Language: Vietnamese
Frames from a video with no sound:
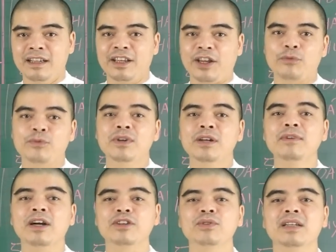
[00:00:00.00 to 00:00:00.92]
kẻo vướng
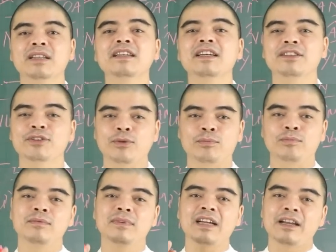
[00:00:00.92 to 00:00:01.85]
vào cái chuyện kiện tục,
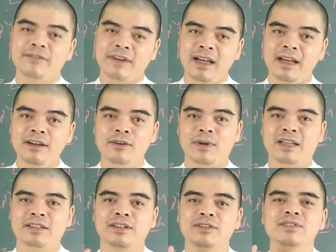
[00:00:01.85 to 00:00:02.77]
cãi vã hoặc
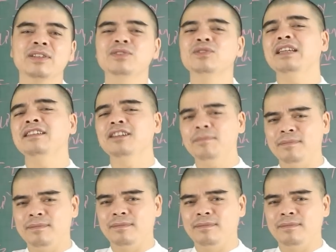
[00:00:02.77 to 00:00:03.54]
là chuyện tranh chấp.